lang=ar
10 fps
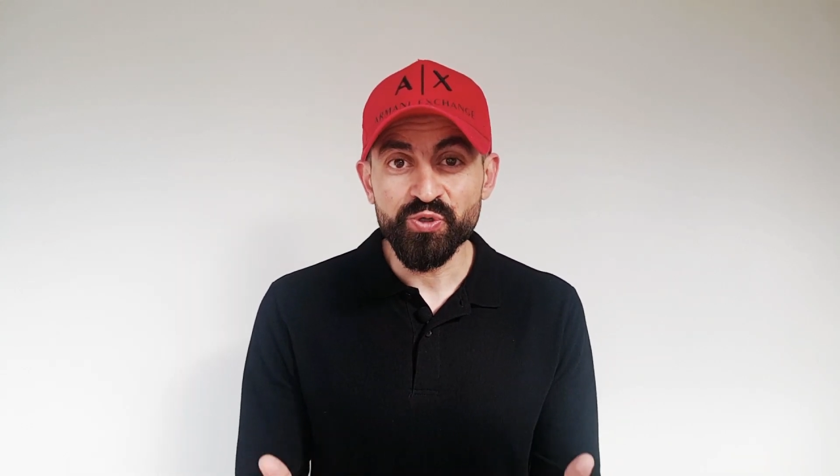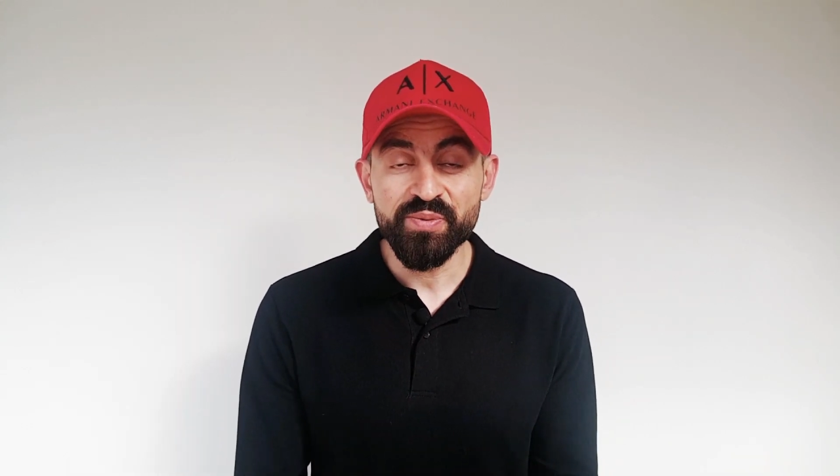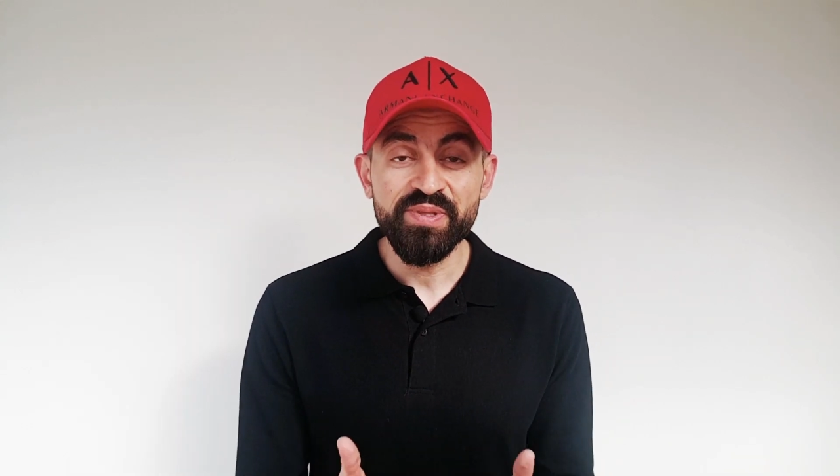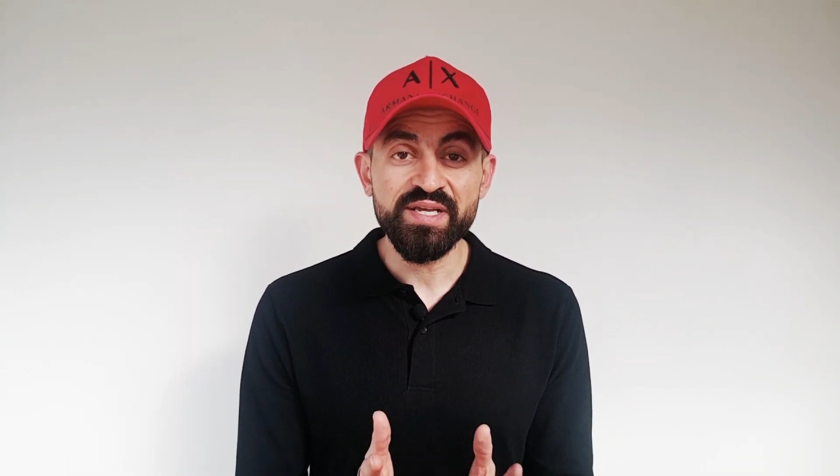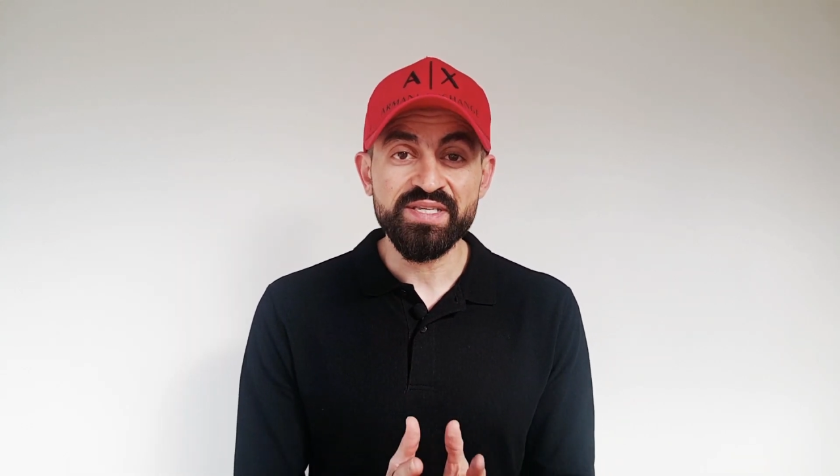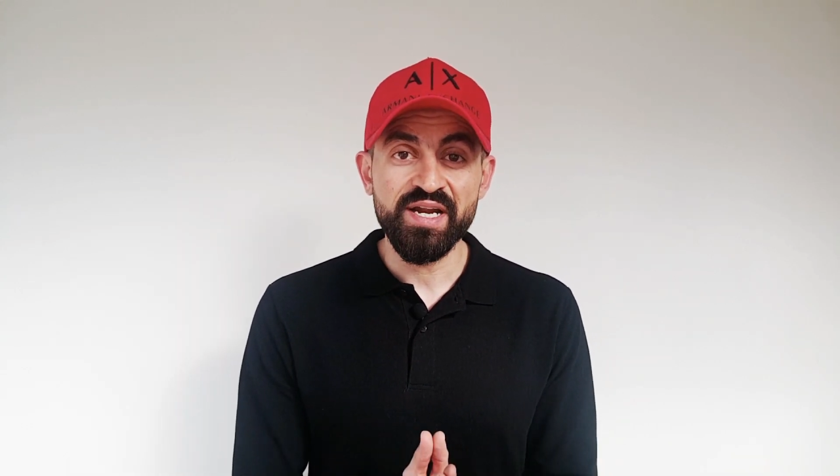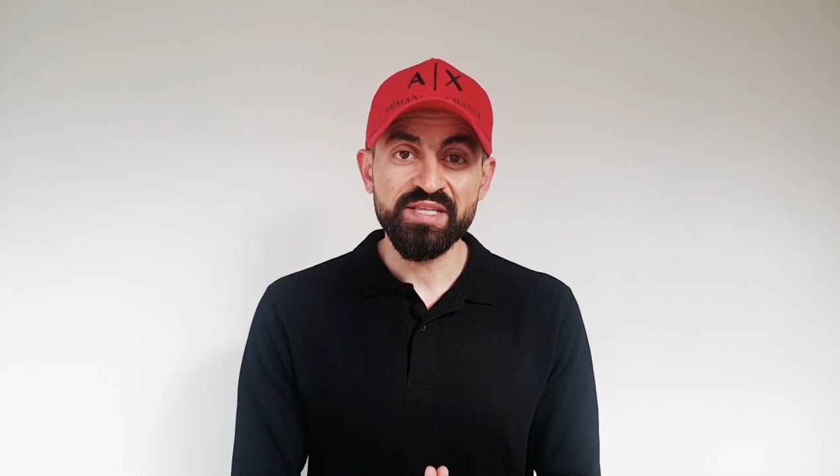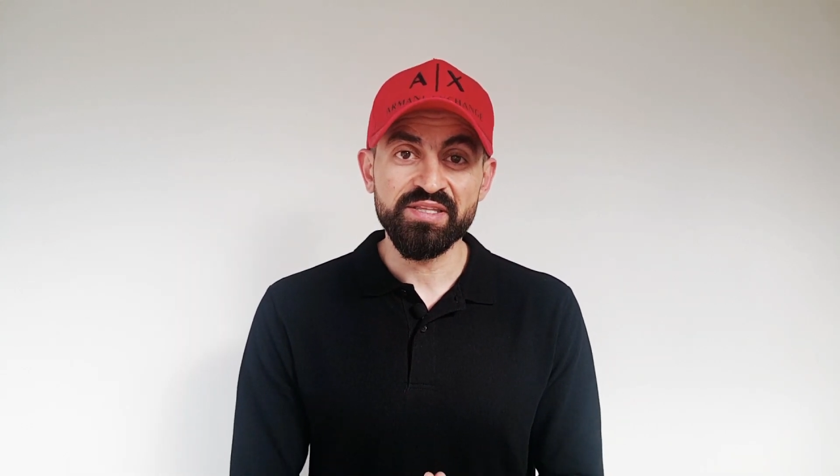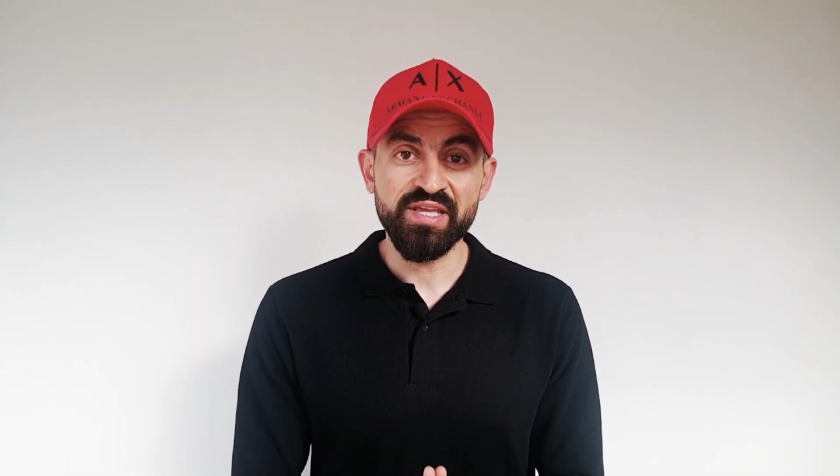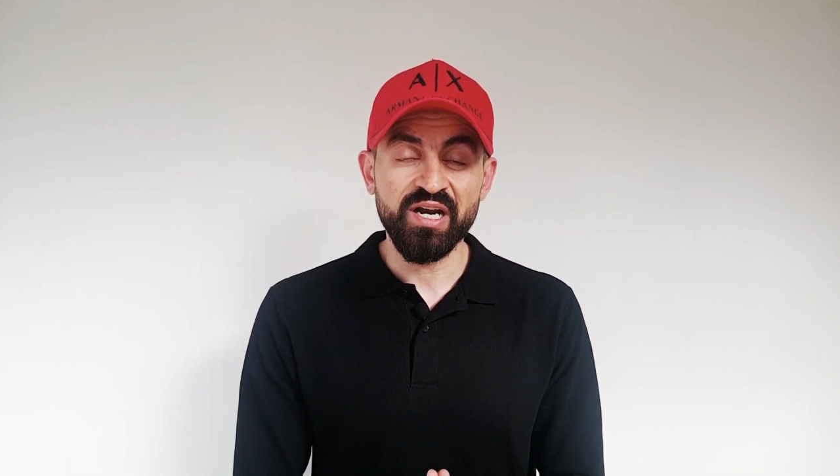وتبدأ
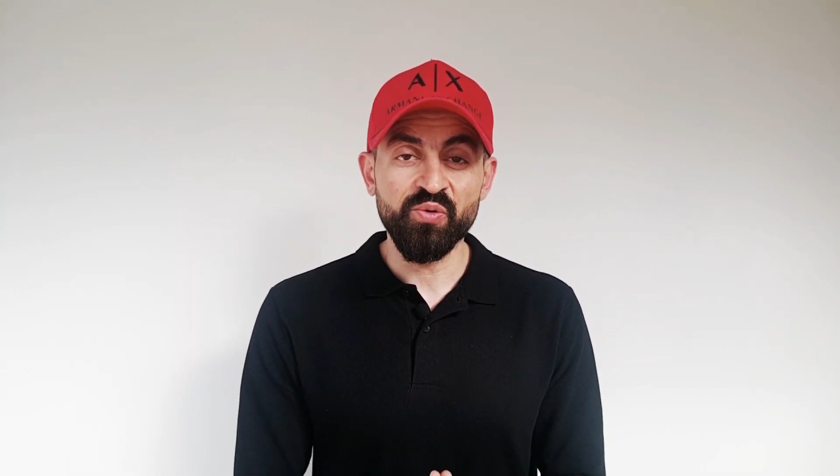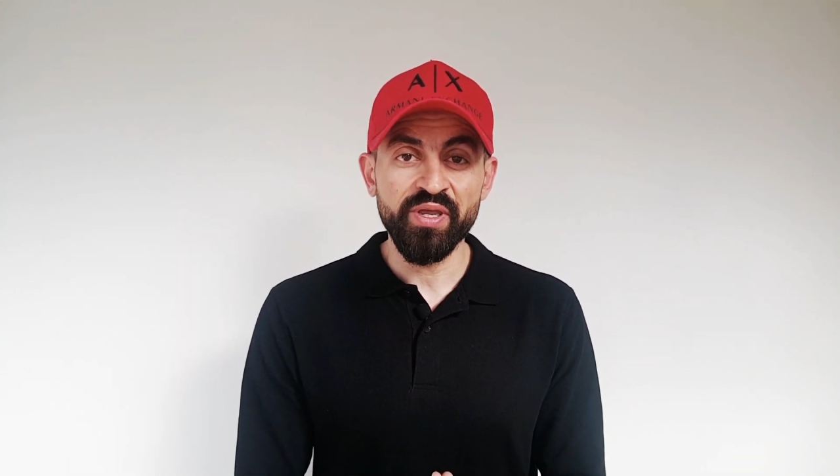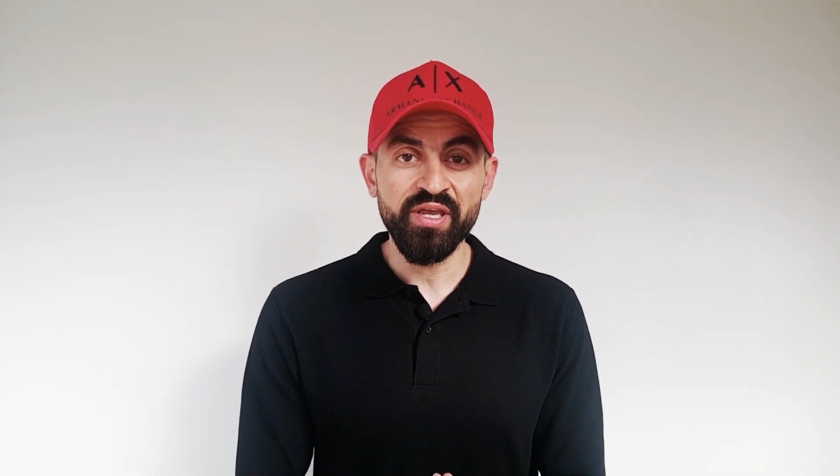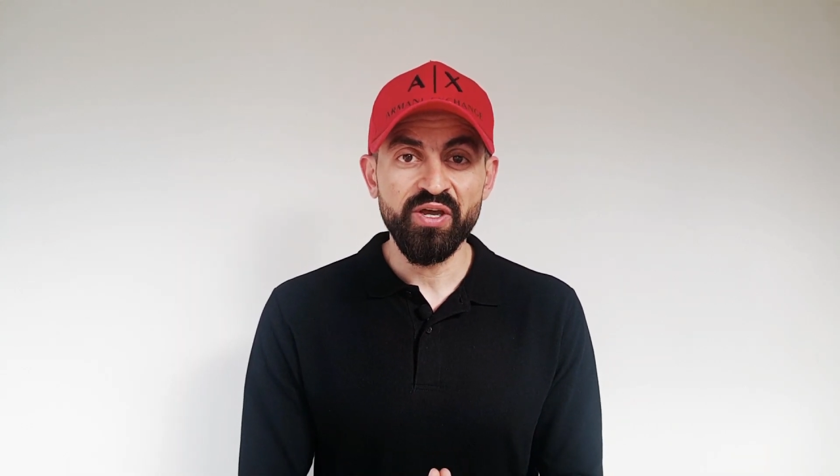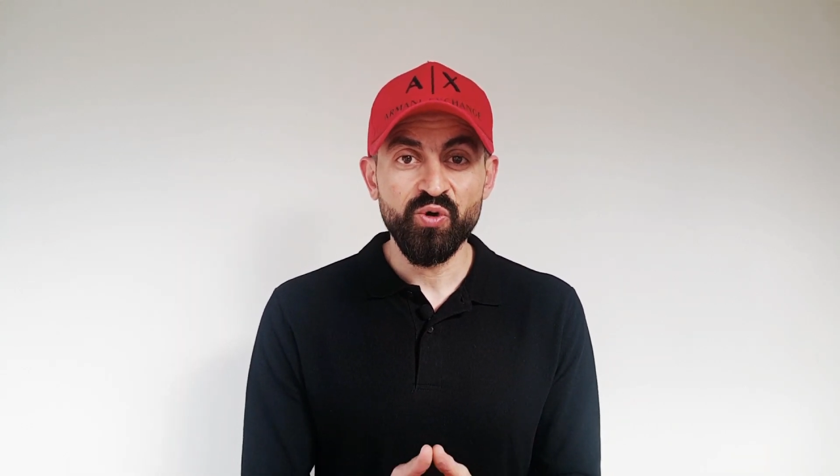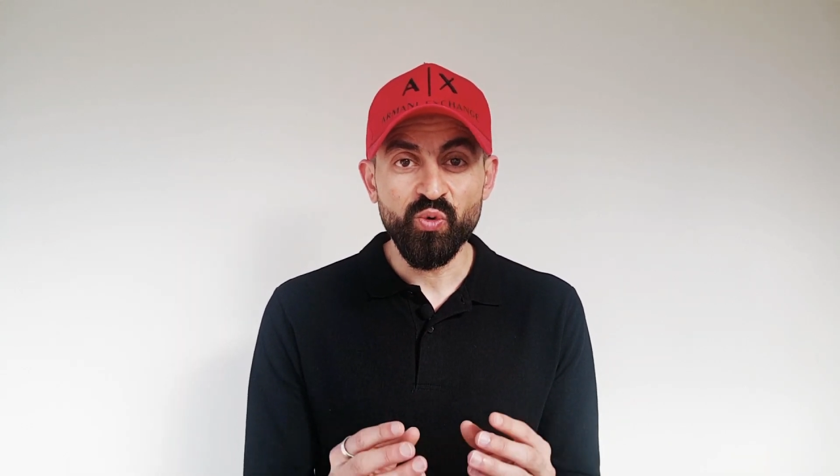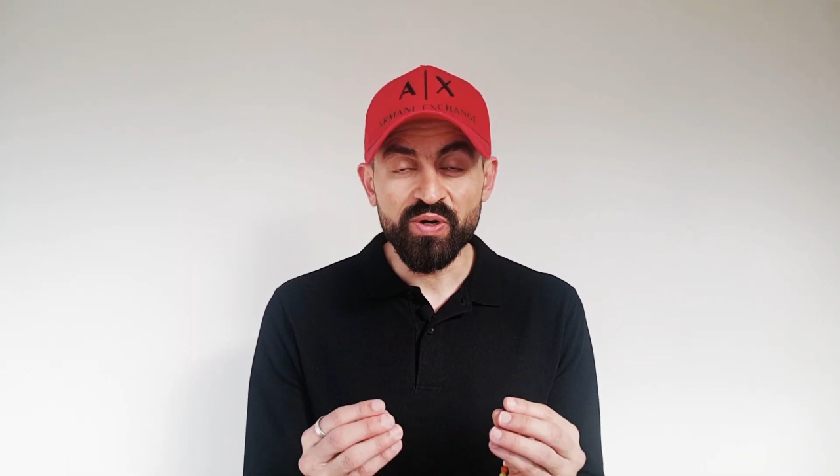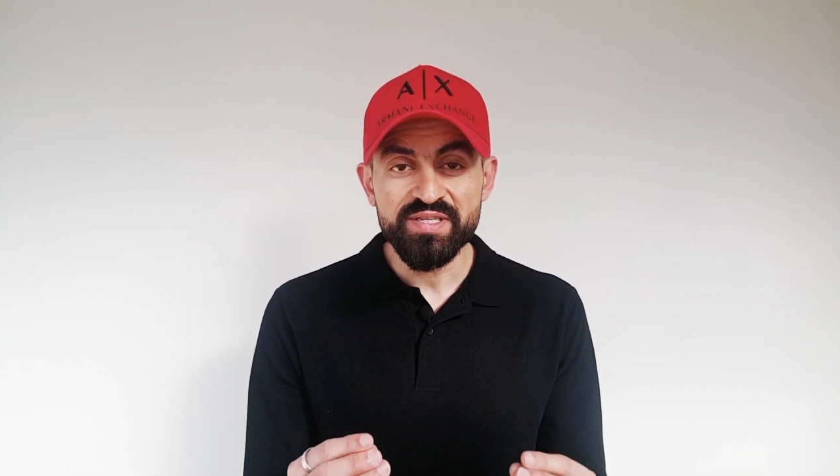صلاة التراويح